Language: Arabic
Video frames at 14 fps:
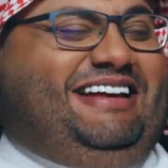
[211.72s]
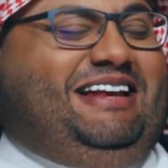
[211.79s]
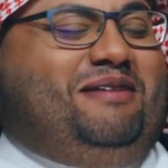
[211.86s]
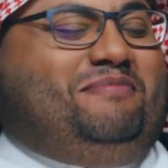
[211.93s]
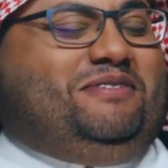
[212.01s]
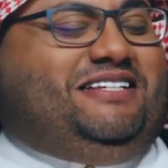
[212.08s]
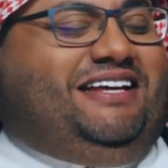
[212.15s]

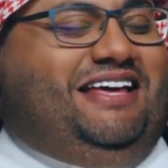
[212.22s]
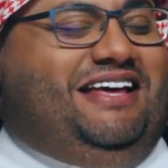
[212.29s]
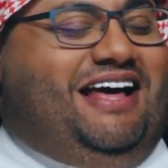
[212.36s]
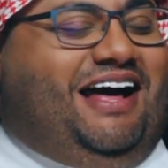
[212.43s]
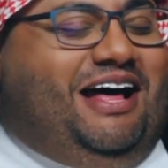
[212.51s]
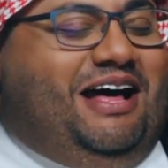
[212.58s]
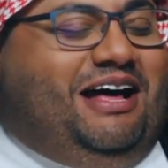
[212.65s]
لا بس
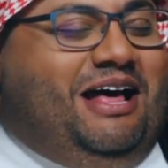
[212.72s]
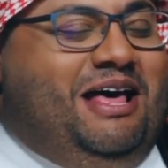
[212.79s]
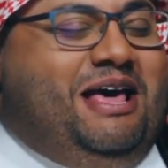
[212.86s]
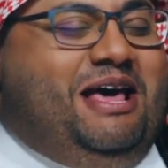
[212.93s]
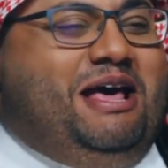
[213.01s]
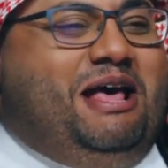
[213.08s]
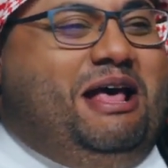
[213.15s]
دقيقة قال
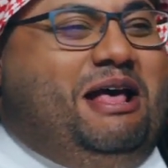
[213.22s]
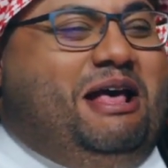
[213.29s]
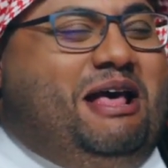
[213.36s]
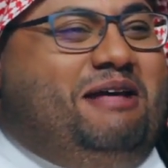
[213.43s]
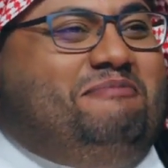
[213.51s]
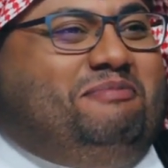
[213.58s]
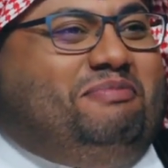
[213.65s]
الله الله
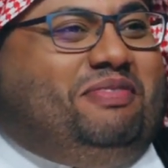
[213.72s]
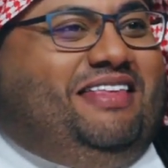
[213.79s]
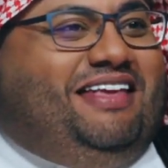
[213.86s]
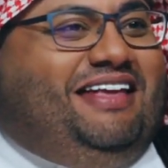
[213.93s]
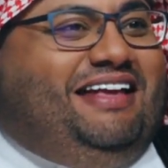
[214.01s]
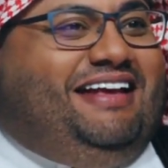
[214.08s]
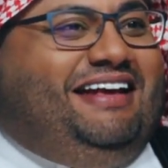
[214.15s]

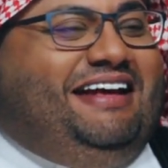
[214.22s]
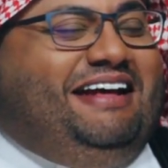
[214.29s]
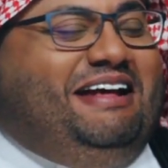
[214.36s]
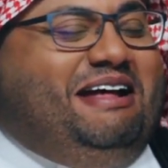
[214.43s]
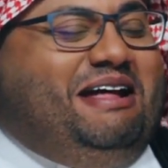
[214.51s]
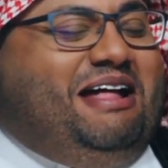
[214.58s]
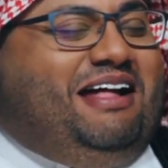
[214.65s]
يقروشك يا شيخ
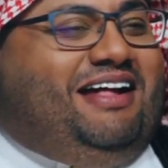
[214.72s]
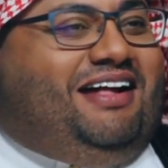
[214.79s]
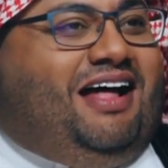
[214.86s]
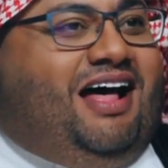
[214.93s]
انت